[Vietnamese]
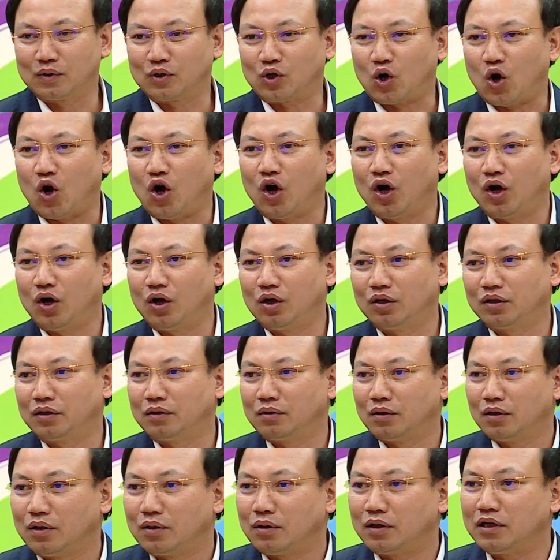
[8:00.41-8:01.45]
có
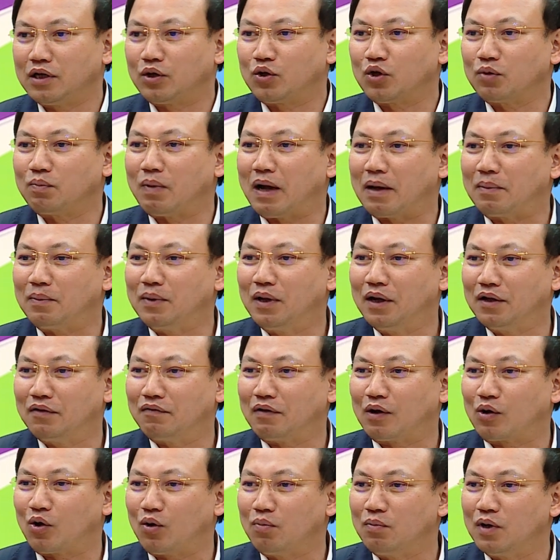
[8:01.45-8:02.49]
nghị quyết 30
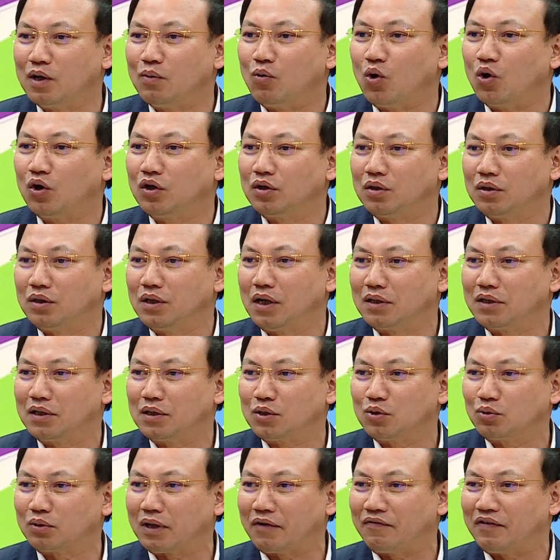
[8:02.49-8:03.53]
và có 14 nữa thì
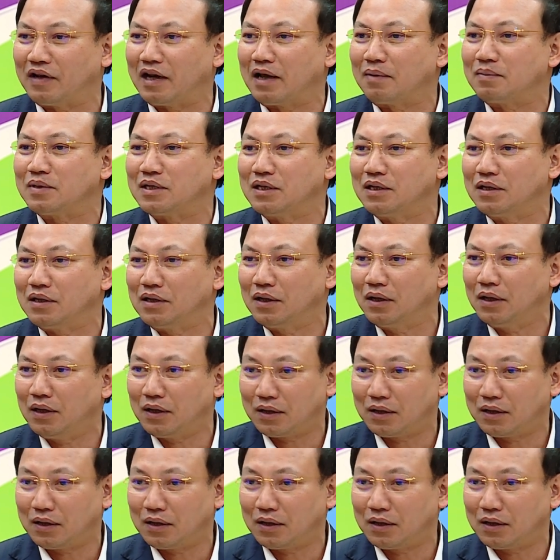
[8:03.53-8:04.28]
chúng ta phải làm gì